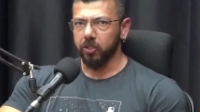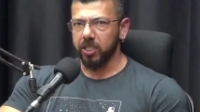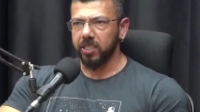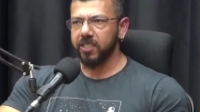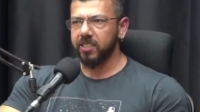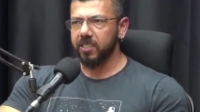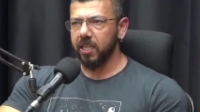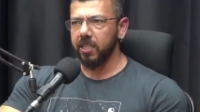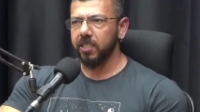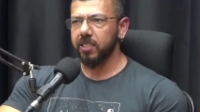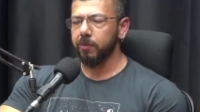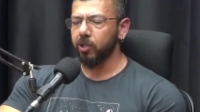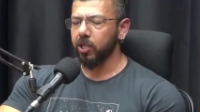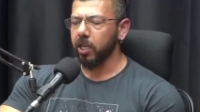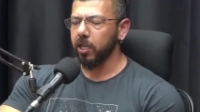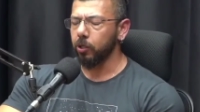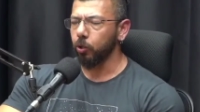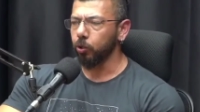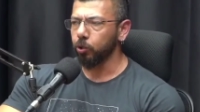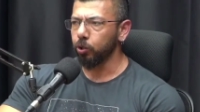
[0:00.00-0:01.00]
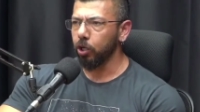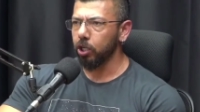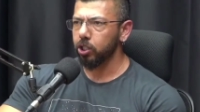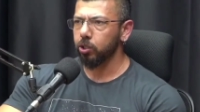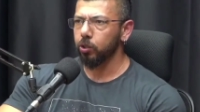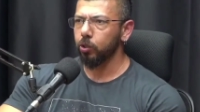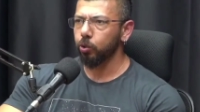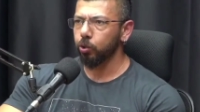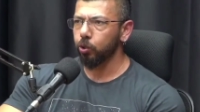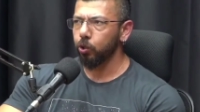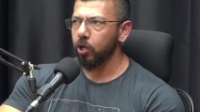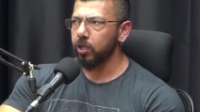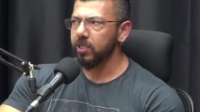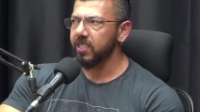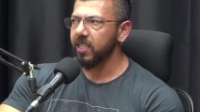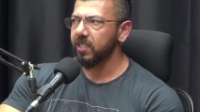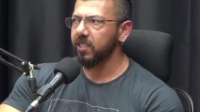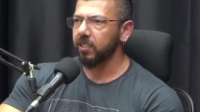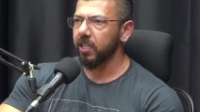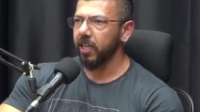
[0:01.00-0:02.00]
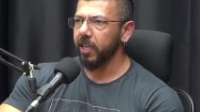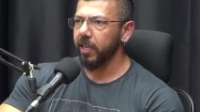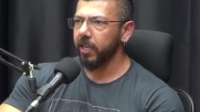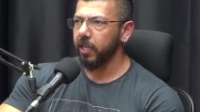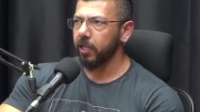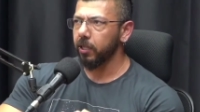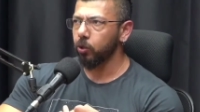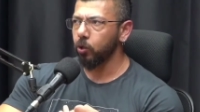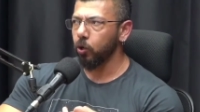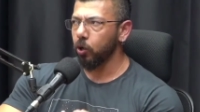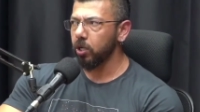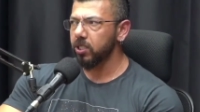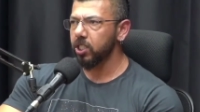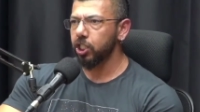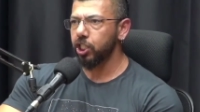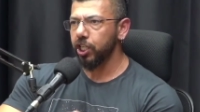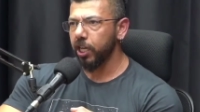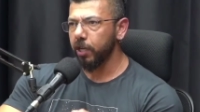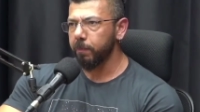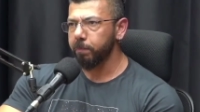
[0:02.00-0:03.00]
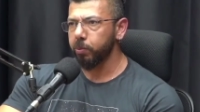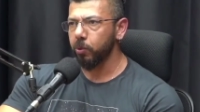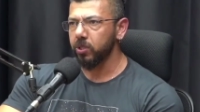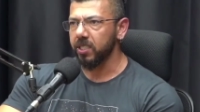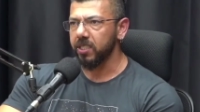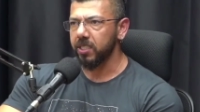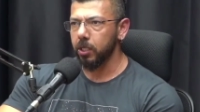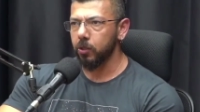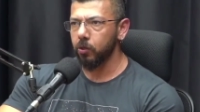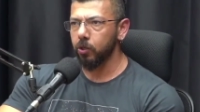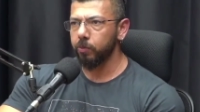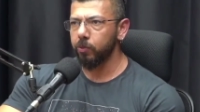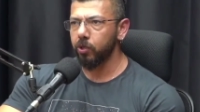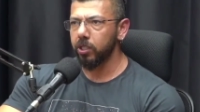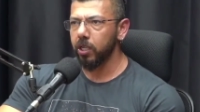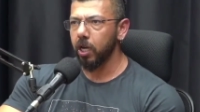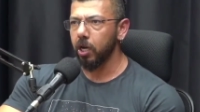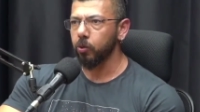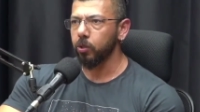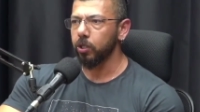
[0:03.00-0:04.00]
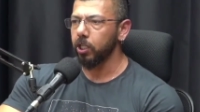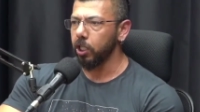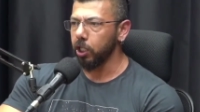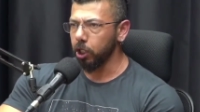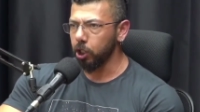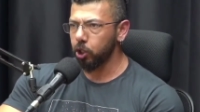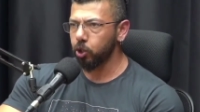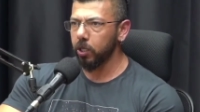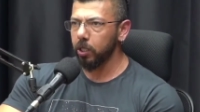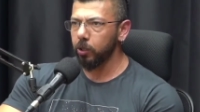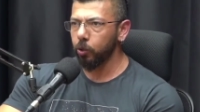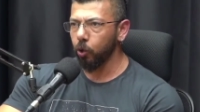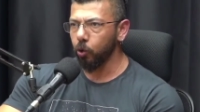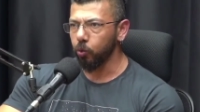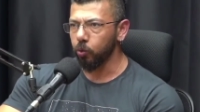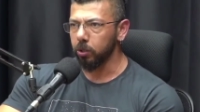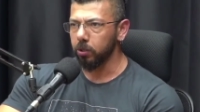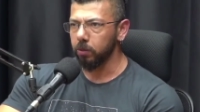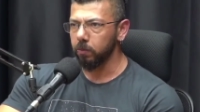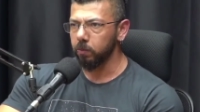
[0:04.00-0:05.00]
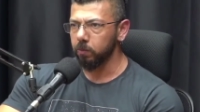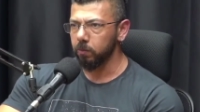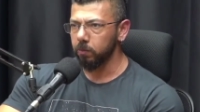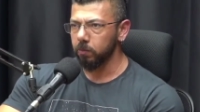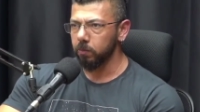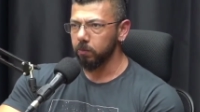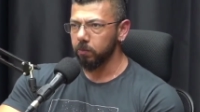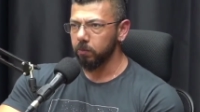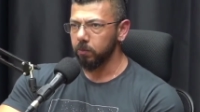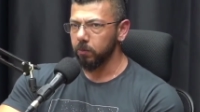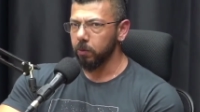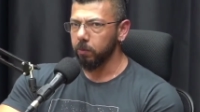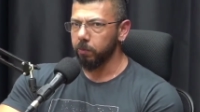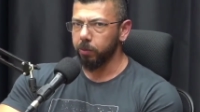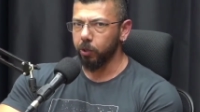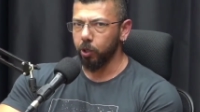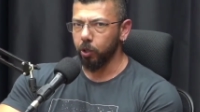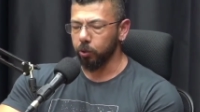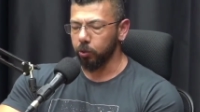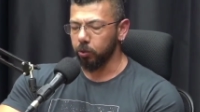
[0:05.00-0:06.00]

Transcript: quiserem saber o que é low dose, low dose é, é dose de reposição hormonal. Isso é low. Pronto.